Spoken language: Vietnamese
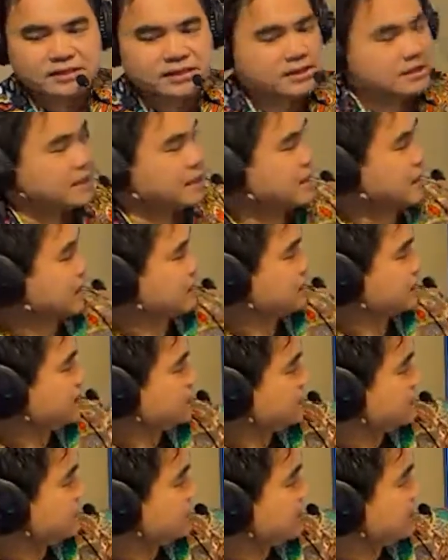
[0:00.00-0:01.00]
này chẳng hạn thì
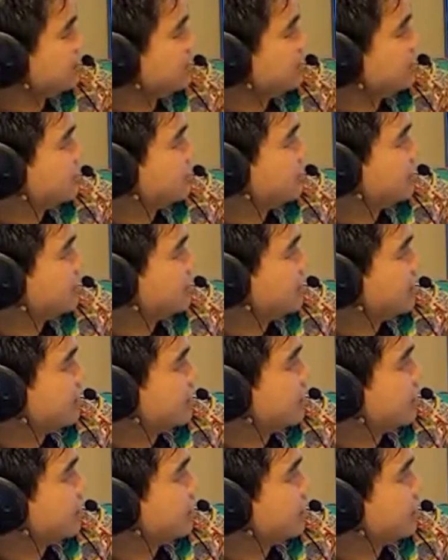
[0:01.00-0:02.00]
cũng có nhiều người đờ
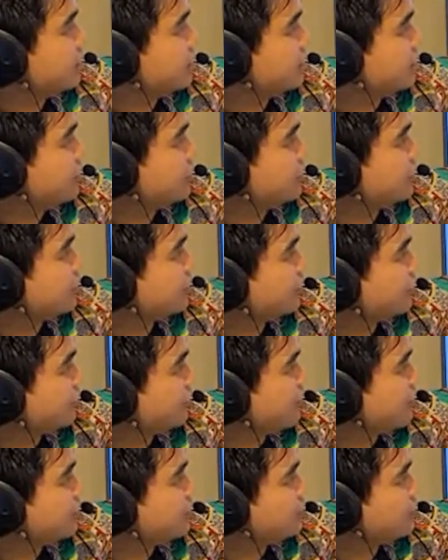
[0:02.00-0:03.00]
mô, nhiều cao thủ
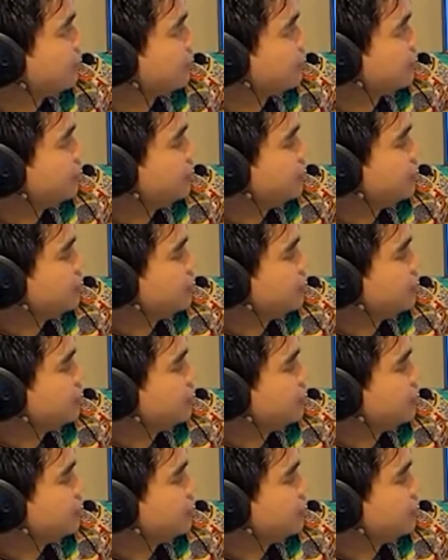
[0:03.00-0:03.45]
đờ mô.